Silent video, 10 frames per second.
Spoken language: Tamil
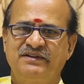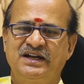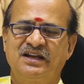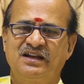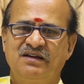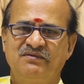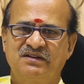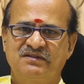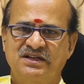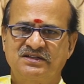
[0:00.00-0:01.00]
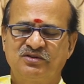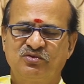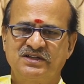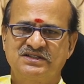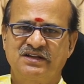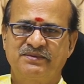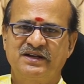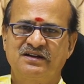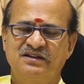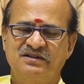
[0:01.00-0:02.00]
இவைகளெல்லாம் வருவதற்கு கூட சில
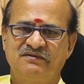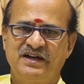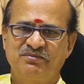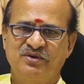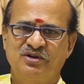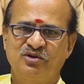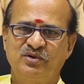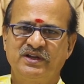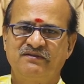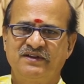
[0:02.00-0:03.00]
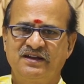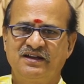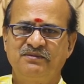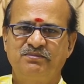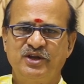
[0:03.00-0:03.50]
பேர்களுக்கு வாய்ப்புகள் உண்டு இவைகளை